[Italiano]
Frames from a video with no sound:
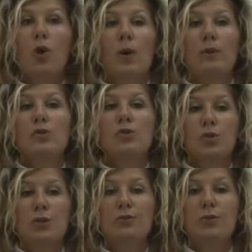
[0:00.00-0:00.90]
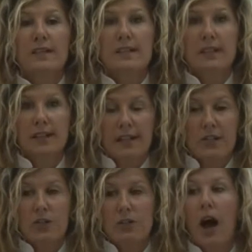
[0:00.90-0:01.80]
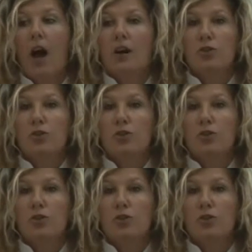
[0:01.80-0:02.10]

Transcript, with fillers: quando sono in fase di crescita,